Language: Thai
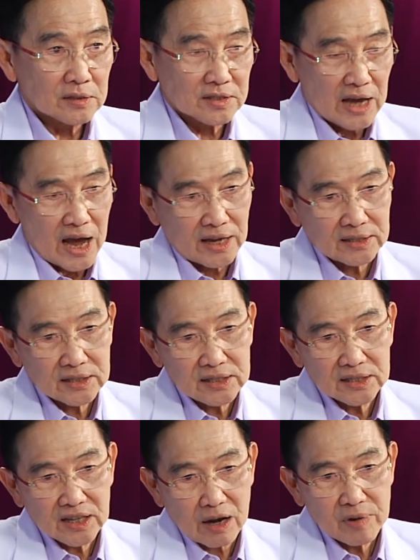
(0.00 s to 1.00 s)
สารที่
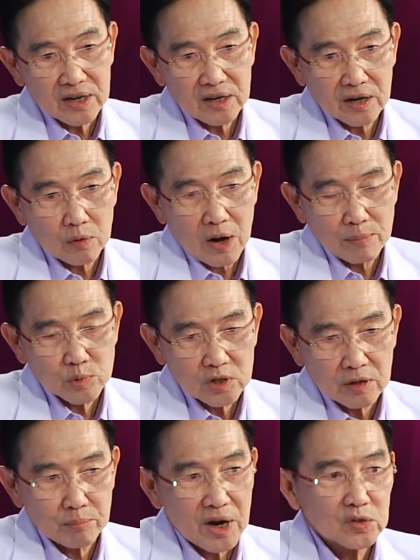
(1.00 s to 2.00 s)
ทำให้เกิดความเสื่อ
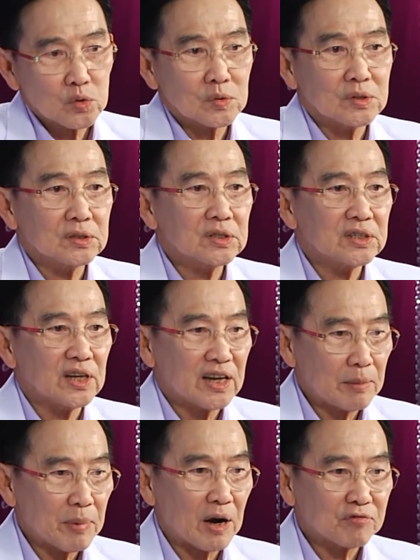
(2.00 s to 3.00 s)
มมากที่สุดคือ
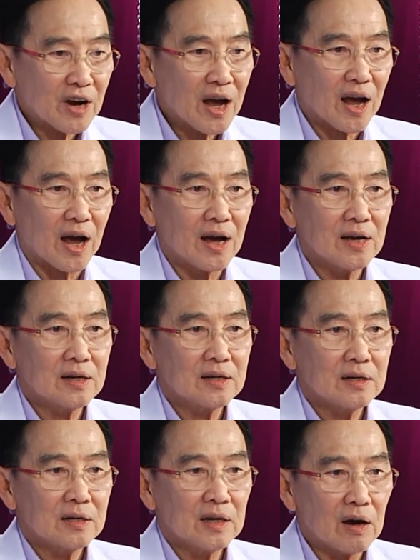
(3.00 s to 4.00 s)
TNF อลฟา
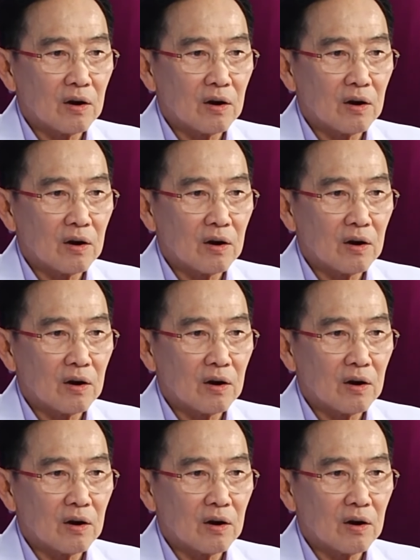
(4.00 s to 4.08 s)
แล้ว